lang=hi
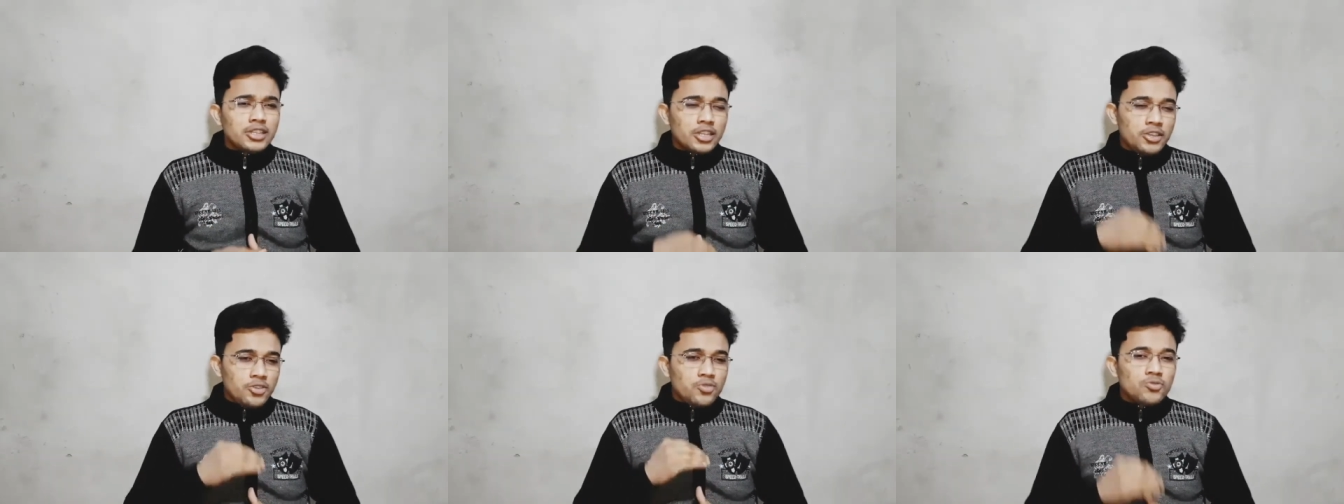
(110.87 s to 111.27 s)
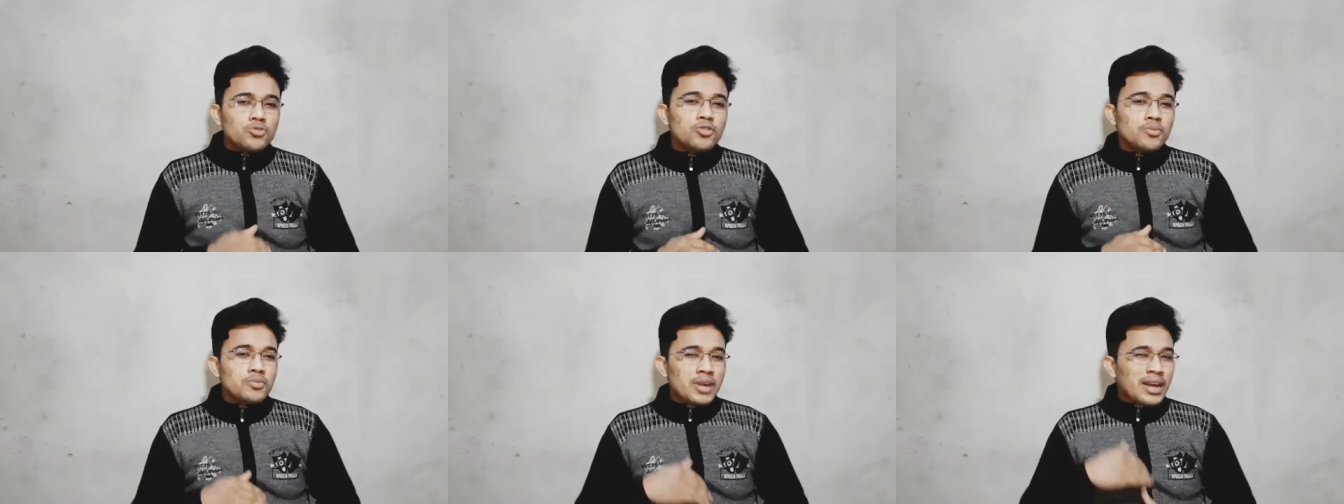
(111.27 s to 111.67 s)
तो
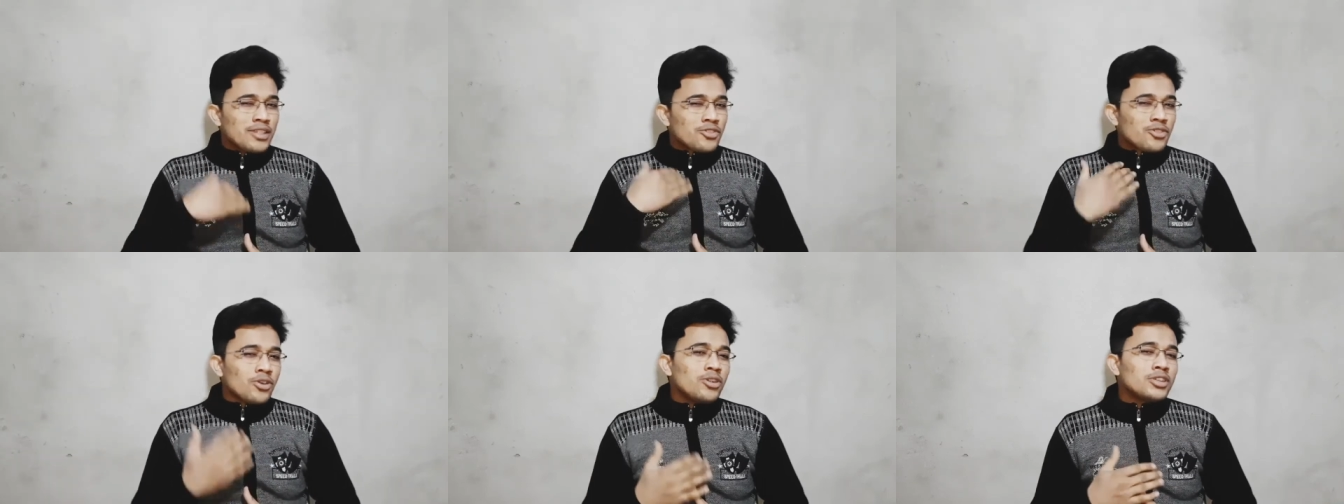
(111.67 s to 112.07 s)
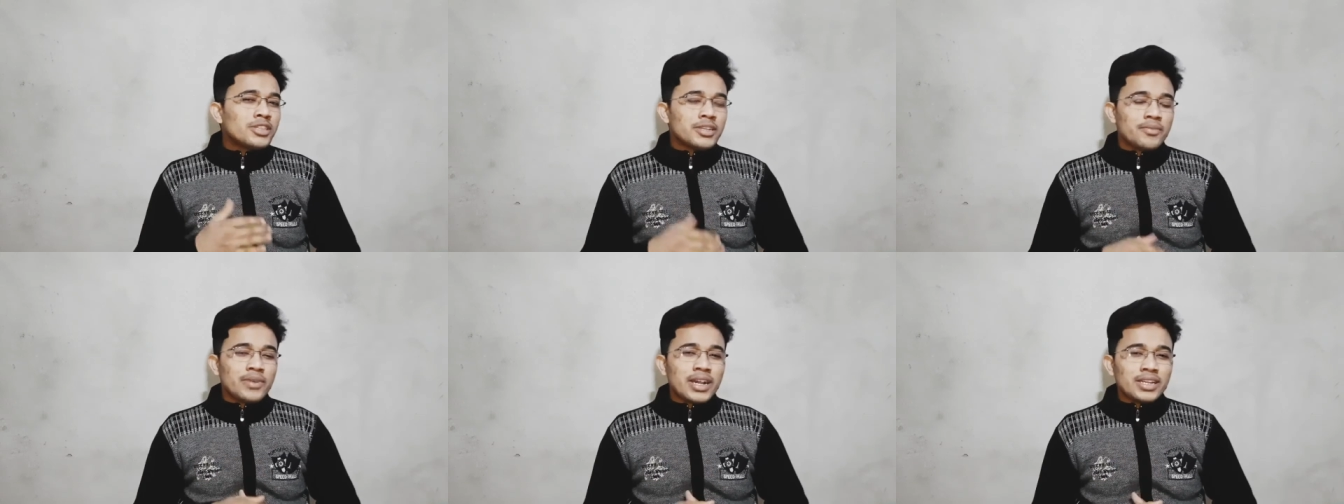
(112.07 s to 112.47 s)
यूट्यूब का
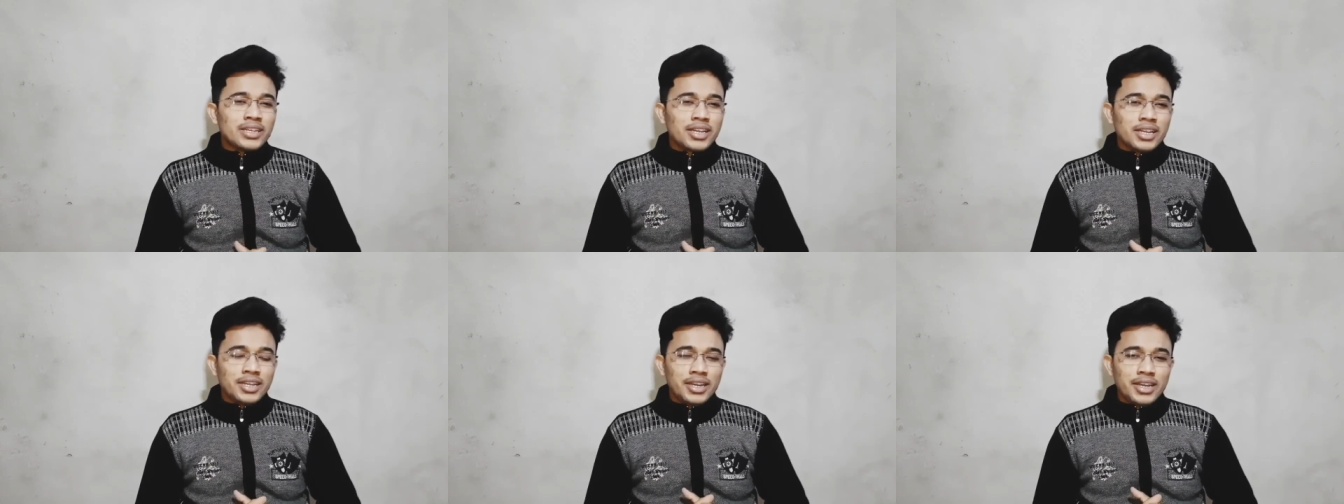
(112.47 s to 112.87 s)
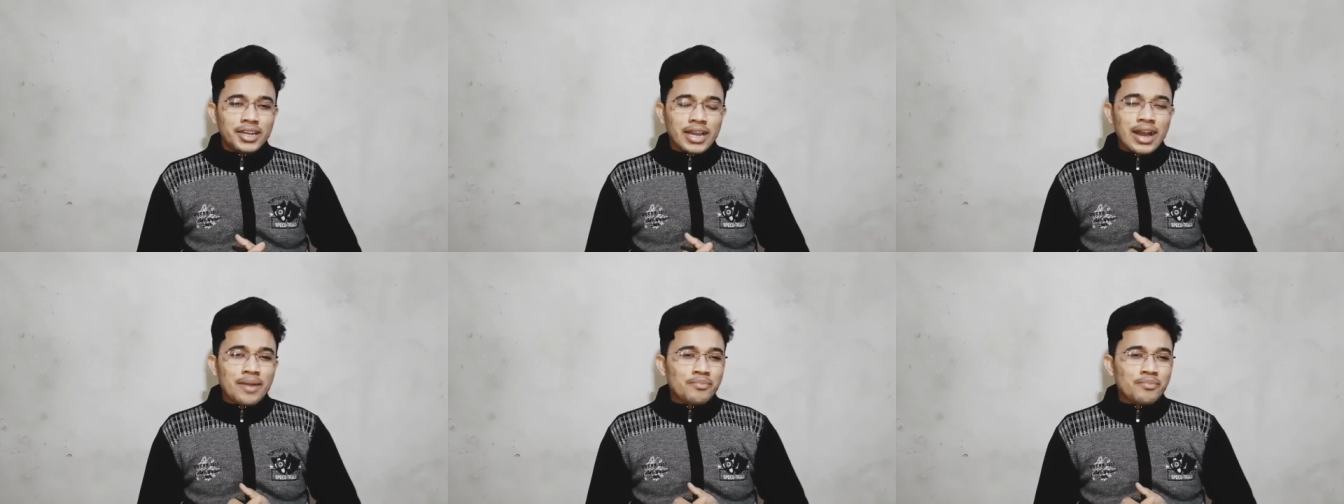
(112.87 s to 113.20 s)
शॉर्ट्स अवार्ड के लिए